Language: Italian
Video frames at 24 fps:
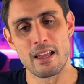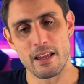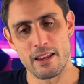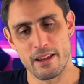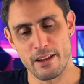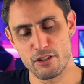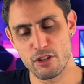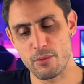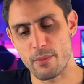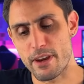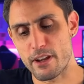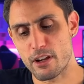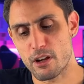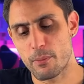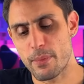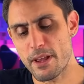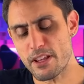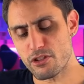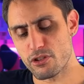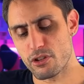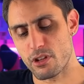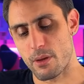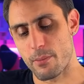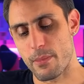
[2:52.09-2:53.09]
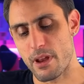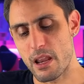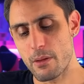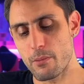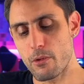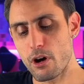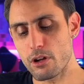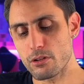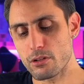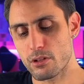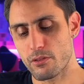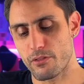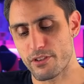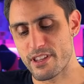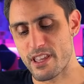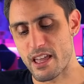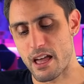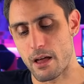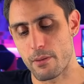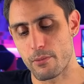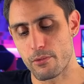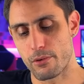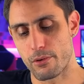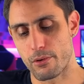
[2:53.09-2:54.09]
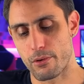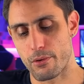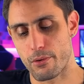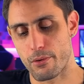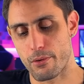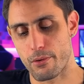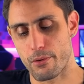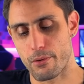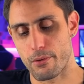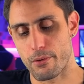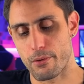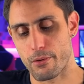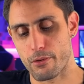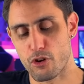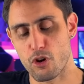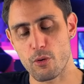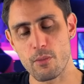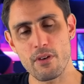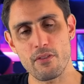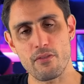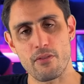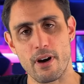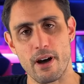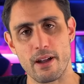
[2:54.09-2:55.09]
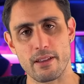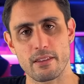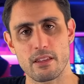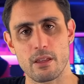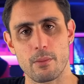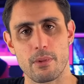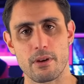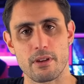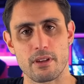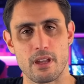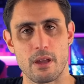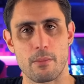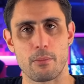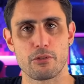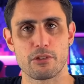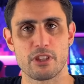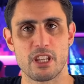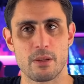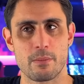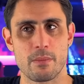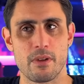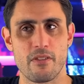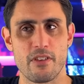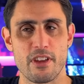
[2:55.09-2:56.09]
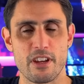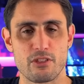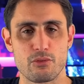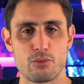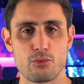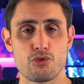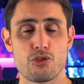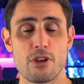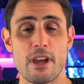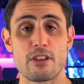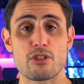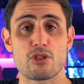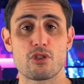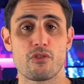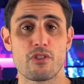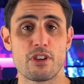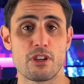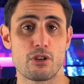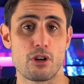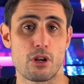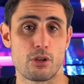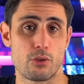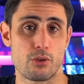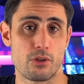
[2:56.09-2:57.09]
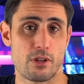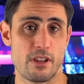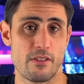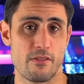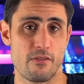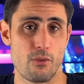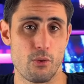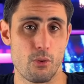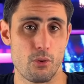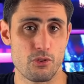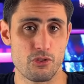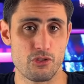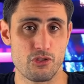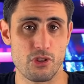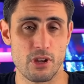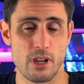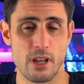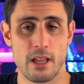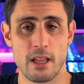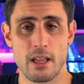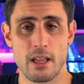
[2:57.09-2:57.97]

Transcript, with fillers: Insomma nel complesso è una bella moto, vediamo come è fatta perché potrebbe avere successo, vi ricordo che Vogue